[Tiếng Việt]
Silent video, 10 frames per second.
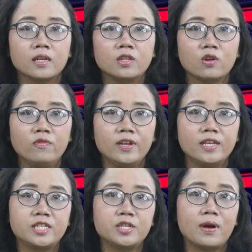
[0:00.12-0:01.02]
Kính thưa quý
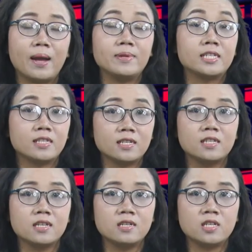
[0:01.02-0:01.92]
vị, chiều 29 tháng 9,